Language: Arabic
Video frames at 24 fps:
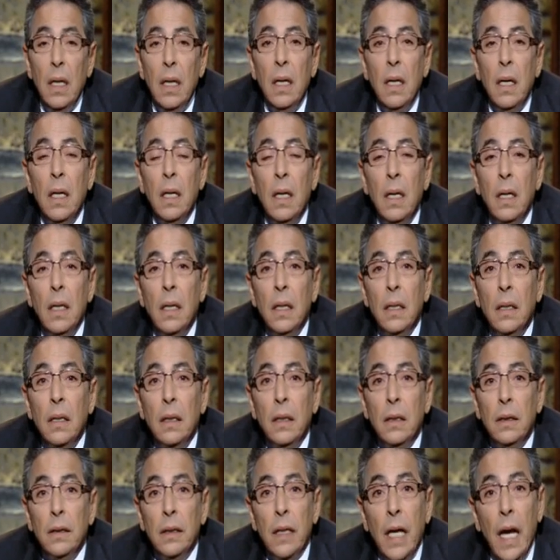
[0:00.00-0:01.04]

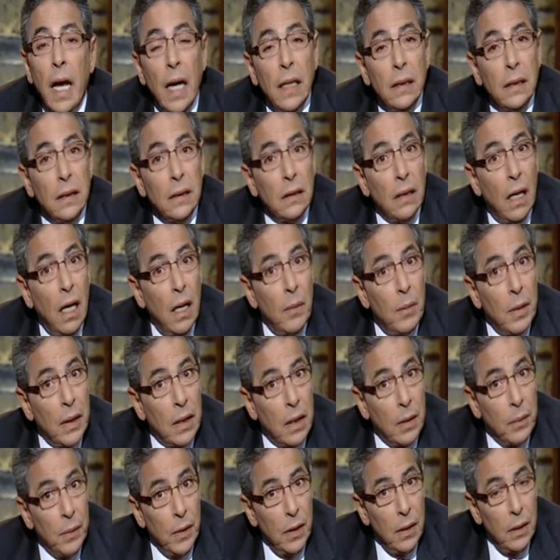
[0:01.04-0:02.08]
آه، ده احد الصحابه
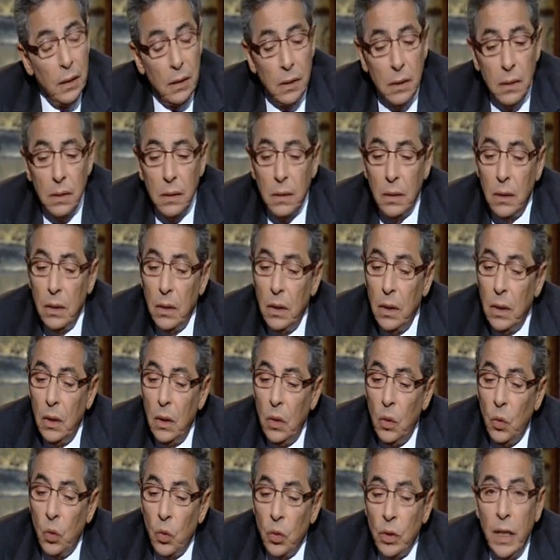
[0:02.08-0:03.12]
الكبار
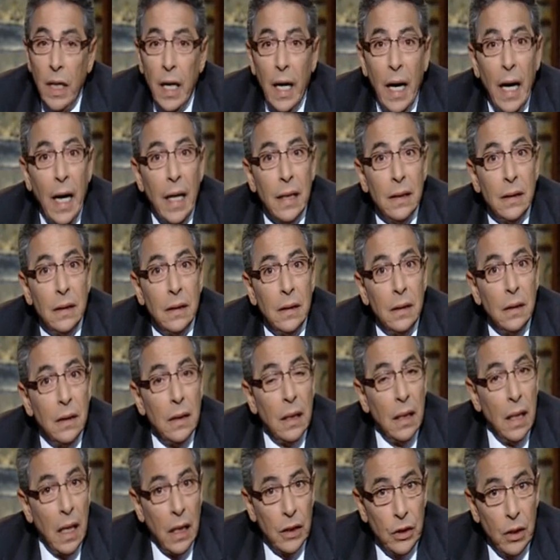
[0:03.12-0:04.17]
وده احد
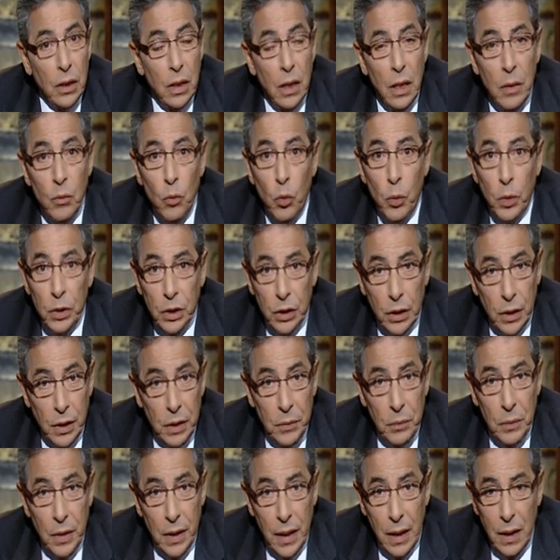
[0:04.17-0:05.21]
العشره
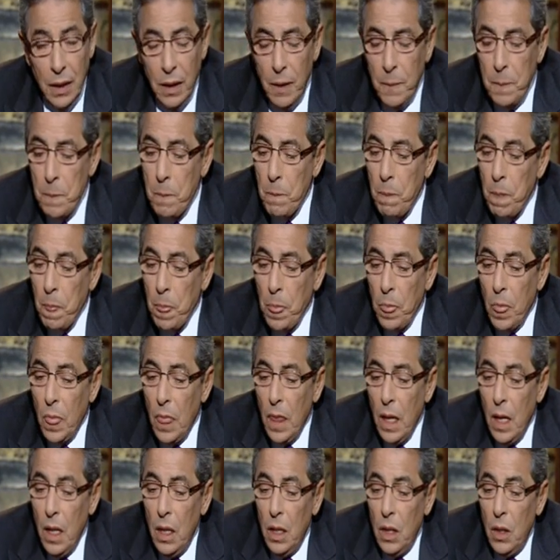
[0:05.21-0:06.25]
المبشرين بالجنه
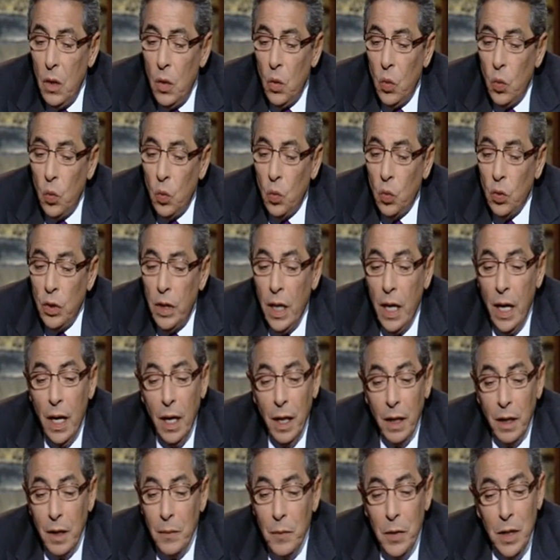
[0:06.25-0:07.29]
وده
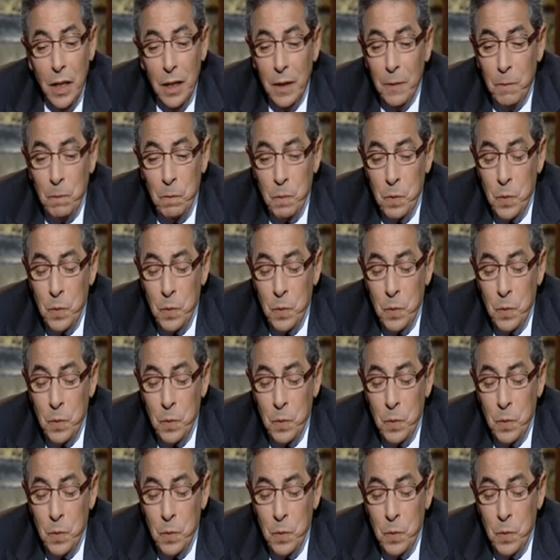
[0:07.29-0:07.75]
كمان